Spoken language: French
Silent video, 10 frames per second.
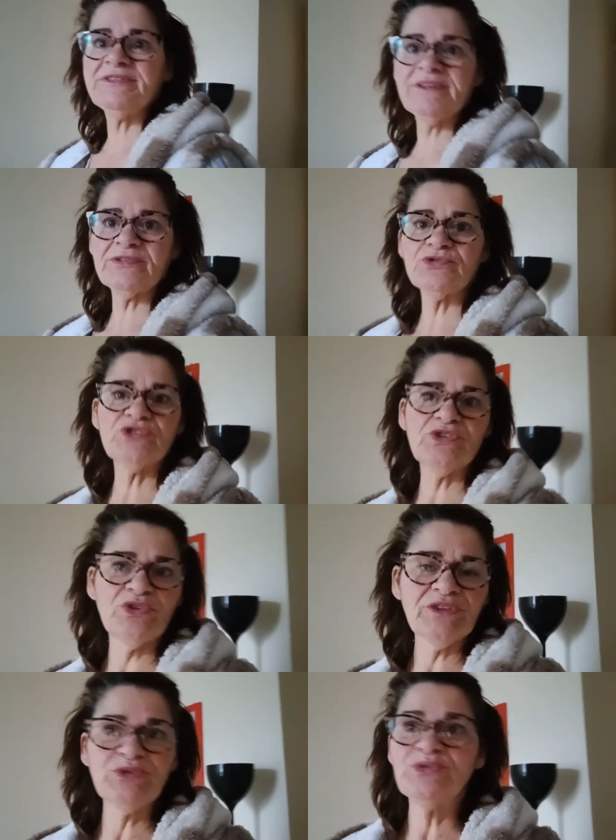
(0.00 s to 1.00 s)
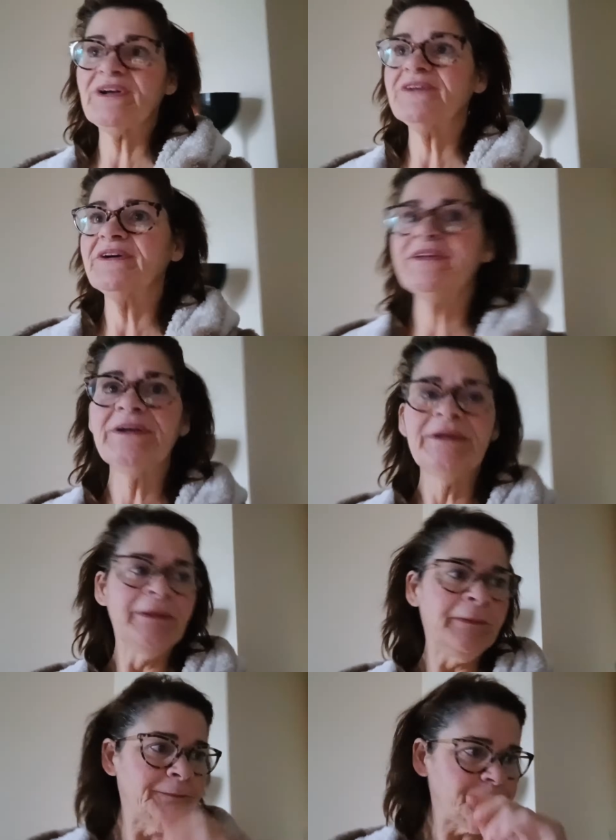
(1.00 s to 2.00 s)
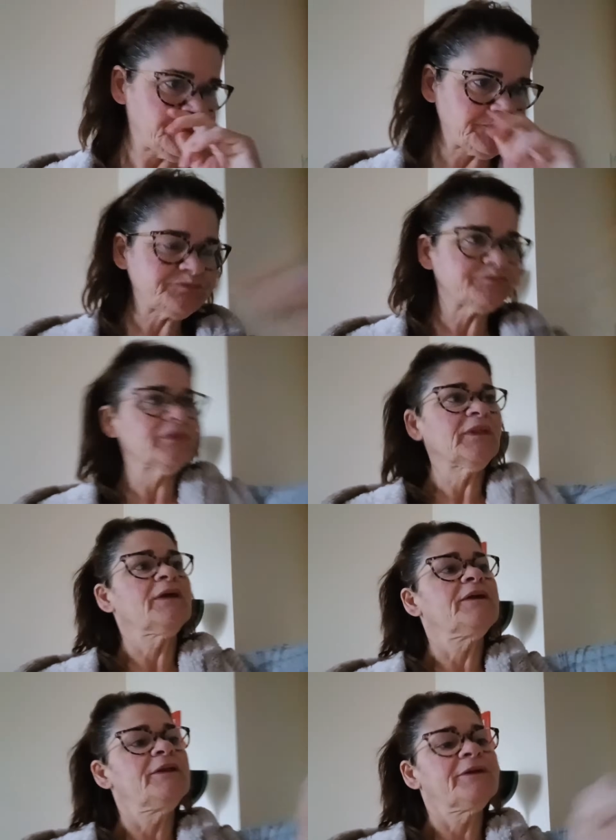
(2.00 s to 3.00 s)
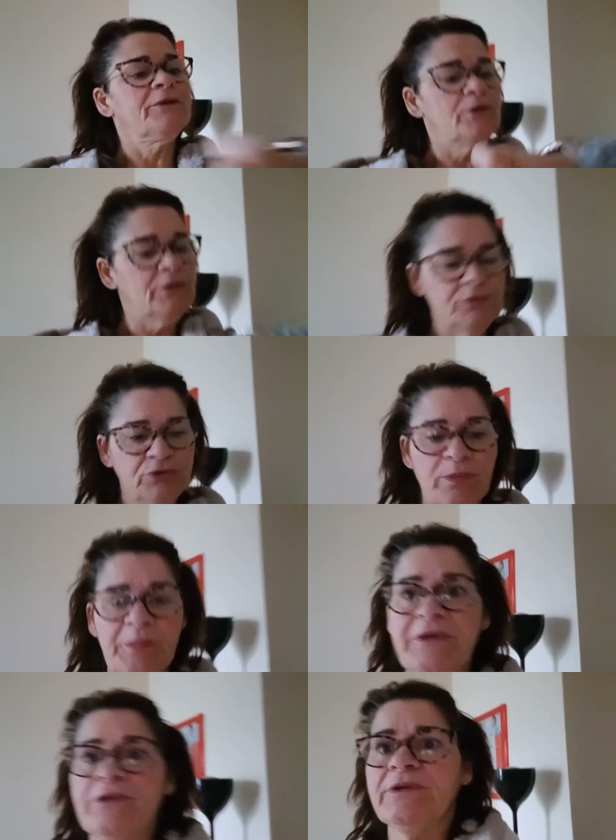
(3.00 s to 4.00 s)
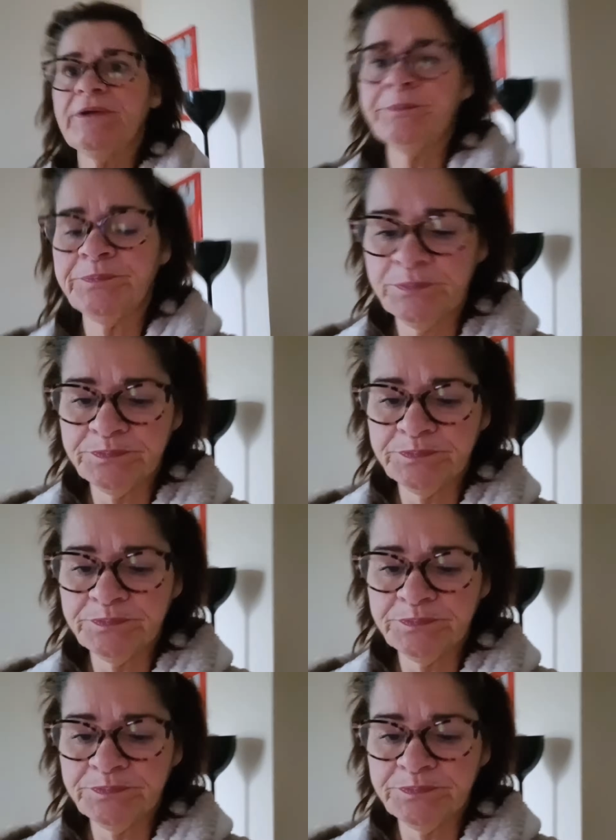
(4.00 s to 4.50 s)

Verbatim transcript: est éteint, ce jeune rentrée du travail. Il est quelle heure là Je sais même pas quelle heure il est.